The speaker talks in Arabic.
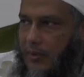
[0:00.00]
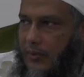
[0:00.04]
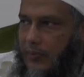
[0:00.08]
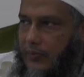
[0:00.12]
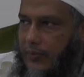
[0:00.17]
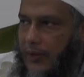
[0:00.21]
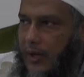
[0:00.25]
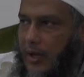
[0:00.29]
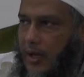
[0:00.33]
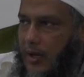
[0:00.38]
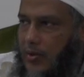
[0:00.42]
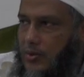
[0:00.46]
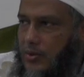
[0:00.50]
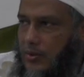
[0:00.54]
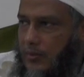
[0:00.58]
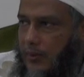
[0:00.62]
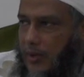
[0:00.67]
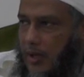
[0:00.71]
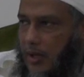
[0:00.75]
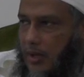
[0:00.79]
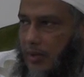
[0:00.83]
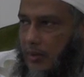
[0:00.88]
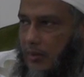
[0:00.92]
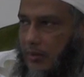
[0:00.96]
فالله
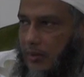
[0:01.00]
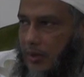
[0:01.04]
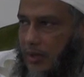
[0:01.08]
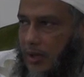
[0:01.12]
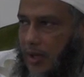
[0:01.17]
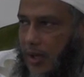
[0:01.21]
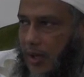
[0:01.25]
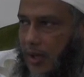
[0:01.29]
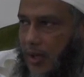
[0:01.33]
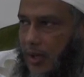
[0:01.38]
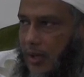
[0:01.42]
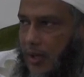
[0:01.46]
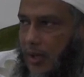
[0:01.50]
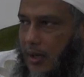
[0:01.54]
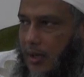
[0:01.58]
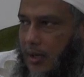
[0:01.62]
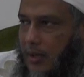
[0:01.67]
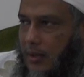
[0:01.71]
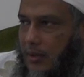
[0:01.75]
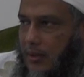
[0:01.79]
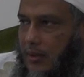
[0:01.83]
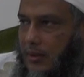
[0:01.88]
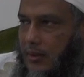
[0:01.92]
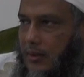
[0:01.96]
سبحانه
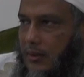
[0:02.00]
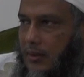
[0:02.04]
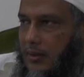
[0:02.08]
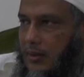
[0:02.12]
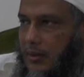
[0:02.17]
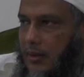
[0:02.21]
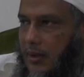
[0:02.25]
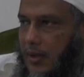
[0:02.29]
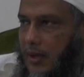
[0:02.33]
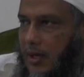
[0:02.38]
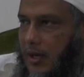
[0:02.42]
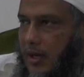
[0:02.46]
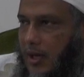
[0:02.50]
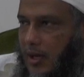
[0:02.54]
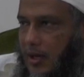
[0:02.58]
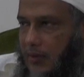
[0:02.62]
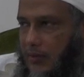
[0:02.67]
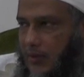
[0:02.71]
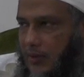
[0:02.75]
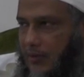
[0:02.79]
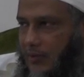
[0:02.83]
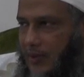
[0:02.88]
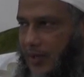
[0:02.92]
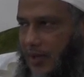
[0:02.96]
وتعالى ذكر
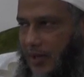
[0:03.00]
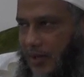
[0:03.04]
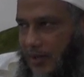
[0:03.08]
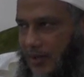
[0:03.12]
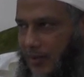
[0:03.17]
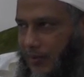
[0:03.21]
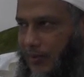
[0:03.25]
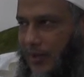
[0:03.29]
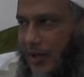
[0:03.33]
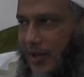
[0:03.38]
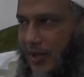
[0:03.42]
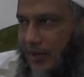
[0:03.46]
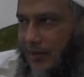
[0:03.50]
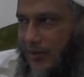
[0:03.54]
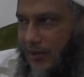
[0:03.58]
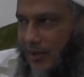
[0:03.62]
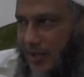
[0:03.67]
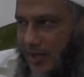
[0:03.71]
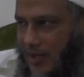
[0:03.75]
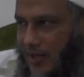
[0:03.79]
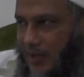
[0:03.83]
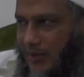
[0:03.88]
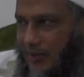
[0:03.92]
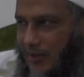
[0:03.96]
منهم ثلاث طبقات في
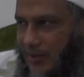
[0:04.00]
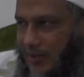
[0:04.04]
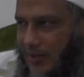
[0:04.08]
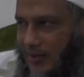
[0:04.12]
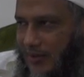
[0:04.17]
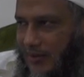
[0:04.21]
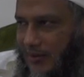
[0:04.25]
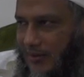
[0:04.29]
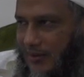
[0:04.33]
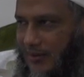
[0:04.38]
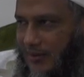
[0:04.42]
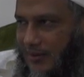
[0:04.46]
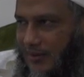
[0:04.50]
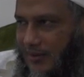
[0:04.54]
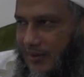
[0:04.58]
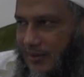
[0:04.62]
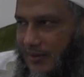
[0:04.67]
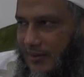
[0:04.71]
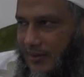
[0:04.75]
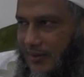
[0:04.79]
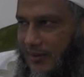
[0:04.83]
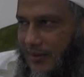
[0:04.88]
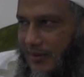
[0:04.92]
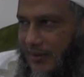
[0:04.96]
كتابه
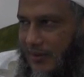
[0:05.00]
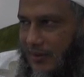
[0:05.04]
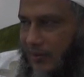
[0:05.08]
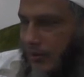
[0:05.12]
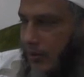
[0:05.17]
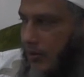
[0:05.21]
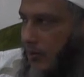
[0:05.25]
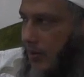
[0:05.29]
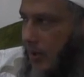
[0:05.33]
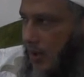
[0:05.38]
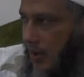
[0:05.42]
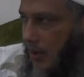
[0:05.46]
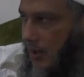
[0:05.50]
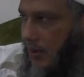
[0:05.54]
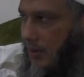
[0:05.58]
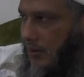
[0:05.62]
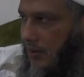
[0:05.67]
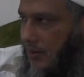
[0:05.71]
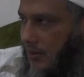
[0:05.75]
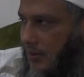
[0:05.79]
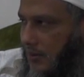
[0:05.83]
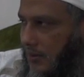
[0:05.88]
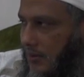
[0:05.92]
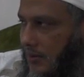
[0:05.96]
في القرآن
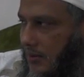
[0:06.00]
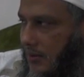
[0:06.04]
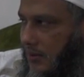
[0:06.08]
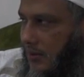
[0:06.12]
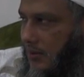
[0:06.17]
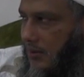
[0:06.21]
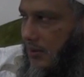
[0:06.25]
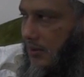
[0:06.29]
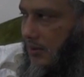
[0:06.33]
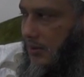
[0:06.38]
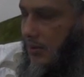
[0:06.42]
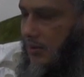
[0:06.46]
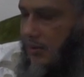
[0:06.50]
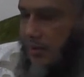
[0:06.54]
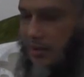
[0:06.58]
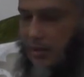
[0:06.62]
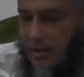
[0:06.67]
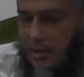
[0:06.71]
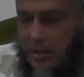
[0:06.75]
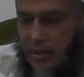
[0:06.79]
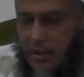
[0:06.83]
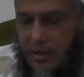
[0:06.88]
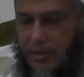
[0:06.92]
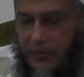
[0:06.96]

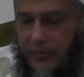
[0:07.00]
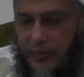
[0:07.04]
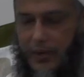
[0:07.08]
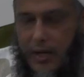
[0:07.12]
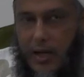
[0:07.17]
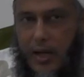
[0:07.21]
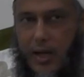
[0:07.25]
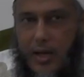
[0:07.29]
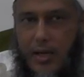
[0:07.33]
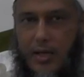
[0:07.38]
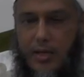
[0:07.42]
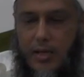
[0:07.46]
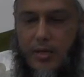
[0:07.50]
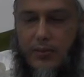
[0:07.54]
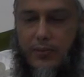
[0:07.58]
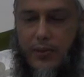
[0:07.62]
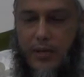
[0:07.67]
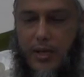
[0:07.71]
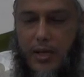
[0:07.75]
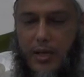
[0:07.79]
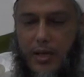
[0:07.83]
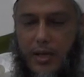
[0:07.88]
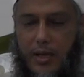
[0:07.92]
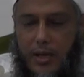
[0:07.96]
فقال
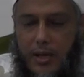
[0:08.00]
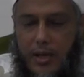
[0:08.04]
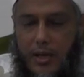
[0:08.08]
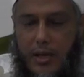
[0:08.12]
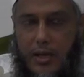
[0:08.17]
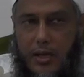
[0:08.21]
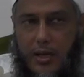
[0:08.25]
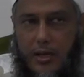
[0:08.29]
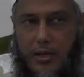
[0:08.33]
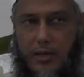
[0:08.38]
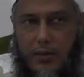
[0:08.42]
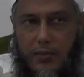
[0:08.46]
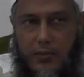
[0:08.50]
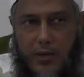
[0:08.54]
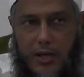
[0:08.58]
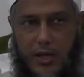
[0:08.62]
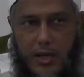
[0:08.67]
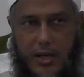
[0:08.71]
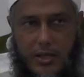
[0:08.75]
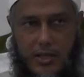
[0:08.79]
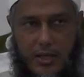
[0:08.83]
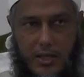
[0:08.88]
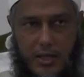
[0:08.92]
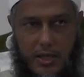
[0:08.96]
للفقراء
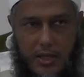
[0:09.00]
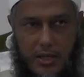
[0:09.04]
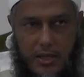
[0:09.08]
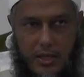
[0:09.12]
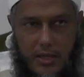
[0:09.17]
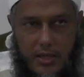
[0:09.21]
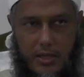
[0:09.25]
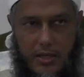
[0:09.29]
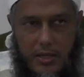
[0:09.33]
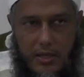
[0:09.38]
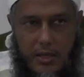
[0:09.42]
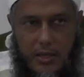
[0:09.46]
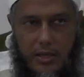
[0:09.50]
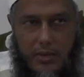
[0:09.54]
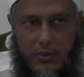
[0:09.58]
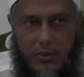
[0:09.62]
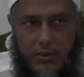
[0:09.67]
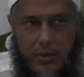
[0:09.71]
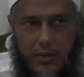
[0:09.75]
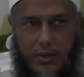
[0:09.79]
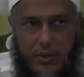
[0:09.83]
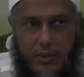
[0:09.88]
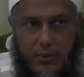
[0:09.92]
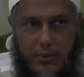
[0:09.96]
المهاجرين الذين
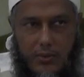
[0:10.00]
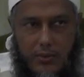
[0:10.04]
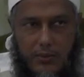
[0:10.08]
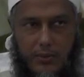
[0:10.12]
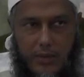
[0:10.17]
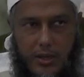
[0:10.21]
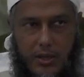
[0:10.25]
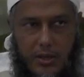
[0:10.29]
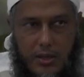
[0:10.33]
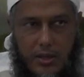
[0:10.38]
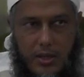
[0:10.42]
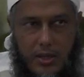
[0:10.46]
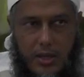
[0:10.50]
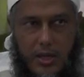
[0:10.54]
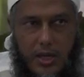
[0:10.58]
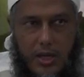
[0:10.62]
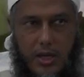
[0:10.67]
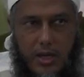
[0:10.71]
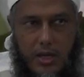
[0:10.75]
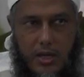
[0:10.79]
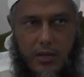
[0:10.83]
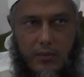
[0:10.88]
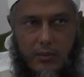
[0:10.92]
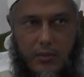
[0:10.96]
أخرجوا من
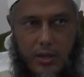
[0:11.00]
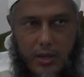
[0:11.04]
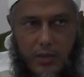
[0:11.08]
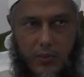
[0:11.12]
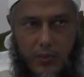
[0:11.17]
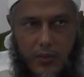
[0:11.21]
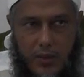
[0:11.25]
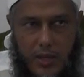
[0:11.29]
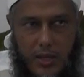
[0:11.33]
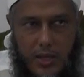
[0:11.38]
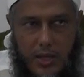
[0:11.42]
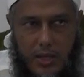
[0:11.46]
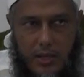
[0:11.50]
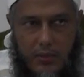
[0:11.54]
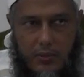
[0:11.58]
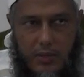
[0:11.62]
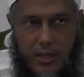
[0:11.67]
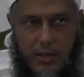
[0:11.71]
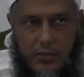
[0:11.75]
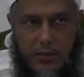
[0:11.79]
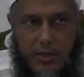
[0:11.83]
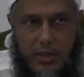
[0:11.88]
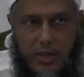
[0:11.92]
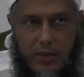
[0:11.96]
ديارهم وأموالهم
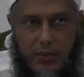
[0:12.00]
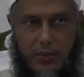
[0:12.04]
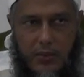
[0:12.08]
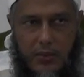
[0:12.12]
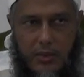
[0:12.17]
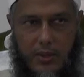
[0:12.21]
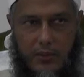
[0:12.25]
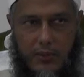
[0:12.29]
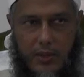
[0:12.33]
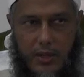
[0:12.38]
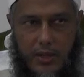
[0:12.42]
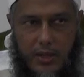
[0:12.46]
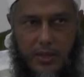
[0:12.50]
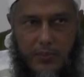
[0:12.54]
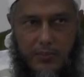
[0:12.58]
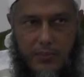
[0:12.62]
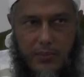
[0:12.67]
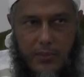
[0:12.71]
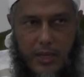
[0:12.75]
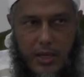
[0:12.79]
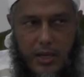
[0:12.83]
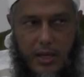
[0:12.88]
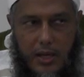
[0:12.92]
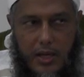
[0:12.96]
يبتغون فضلا
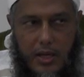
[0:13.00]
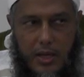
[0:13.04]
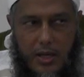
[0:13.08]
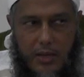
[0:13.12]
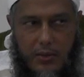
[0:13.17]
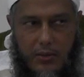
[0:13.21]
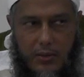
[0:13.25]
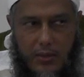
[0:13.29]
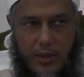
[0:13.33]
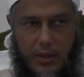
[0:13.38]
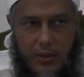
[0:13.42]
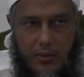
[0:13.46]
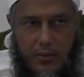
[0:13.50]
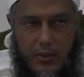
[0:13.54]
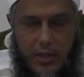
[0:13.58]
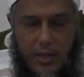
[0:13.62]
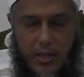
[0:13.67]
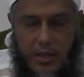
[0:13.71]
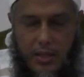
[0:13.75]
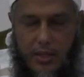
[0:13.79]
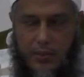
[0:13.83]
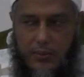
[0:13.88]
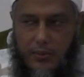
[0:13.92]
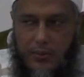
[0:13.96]
من الله
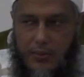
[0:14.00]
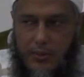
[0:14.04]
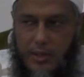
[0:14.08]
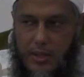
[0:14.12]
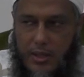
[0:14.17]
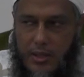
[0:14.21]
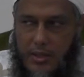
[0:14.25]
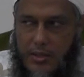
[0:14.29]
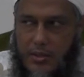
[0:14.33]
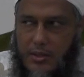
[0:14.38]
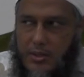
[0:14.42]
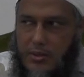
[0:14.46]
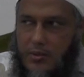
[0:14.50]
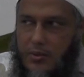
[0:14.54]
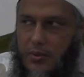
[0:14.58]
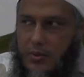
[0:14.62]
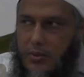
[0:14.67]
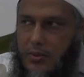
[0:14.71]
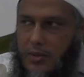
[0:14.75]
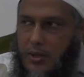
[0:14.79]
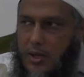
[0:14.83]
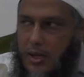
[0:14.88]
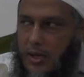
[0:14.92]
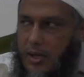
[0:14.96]
ورضوانا
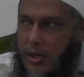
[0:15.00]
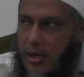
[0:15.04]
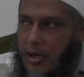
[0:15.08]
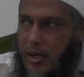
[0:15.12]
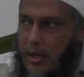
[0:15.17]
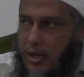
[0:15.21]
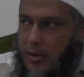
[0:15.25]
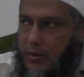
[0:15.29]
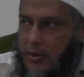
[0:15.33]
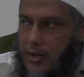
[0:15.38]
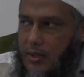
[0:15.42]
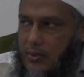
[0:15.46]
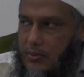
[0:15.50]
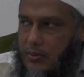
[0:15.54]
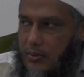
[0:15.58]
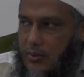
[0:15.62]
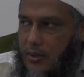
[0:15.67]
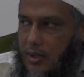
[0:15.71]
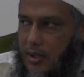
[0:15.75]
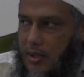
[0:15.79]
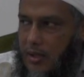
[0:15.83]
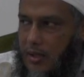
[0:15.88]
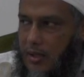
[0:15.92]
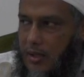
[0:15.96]
وينصرون الله
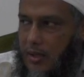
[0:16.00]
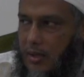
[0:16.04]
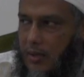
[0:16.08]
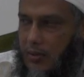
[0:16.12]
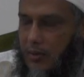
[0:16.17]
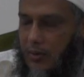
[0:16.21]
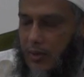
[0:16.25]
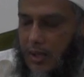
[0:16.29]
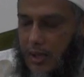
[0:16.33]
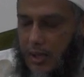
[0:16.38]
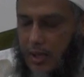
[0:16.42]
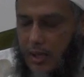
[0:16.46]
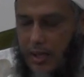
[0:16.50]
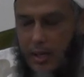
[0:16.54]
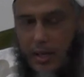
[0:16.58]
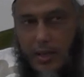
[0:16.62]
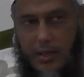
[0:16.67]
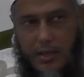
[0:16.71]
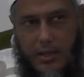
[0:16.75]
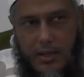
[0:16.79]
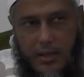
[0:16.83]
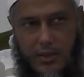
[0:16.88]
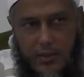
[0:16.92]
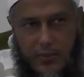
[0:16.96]
ورسوله
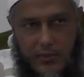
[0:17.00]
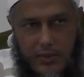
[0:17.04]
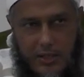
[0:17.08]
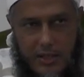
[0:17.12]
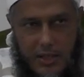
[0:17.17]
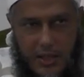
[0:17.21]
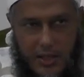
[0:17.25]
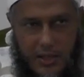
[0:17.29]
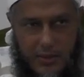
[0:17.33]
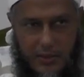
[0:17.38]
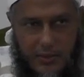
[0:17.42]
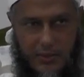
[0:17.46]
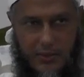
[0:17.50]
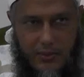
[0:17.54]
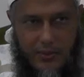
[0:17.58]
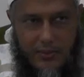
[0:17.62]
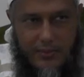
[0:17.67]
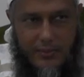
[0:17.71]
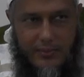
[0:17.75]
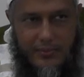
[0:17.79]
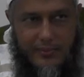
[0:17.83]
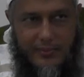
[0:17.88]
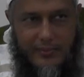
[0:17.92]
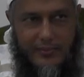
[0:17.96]
أولئك هم الصادقون
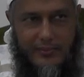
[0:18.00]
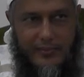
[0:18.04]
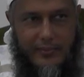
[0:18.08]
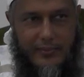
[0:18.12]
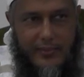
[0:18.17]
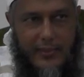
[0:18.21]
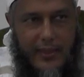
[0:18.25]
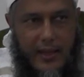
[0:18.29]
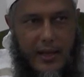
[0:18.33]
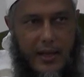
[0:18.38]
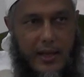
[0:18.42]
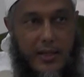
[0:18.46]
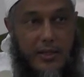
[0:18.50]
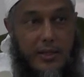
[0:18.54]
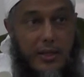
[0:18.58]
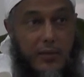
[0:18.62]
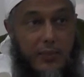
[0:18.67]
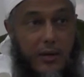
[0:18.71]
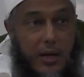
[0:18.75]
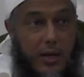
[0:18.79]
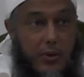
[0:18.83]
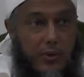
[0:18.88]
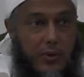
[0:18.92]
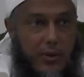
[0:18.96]
هذه
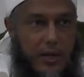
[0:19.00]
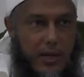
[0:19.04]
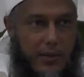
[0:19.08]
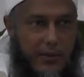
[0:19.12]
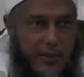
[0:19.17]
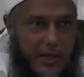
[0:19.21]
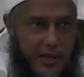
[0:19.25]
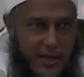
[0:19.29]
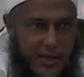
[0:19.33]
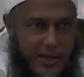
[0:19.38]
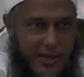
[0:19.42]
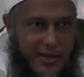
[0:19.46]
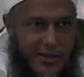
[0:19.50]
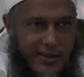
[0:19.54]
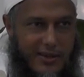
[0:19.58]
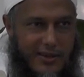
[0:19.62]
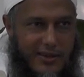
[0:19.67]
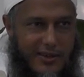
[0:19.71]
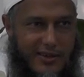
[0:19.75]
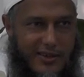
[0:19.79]
الطبقة الأولى من هي؟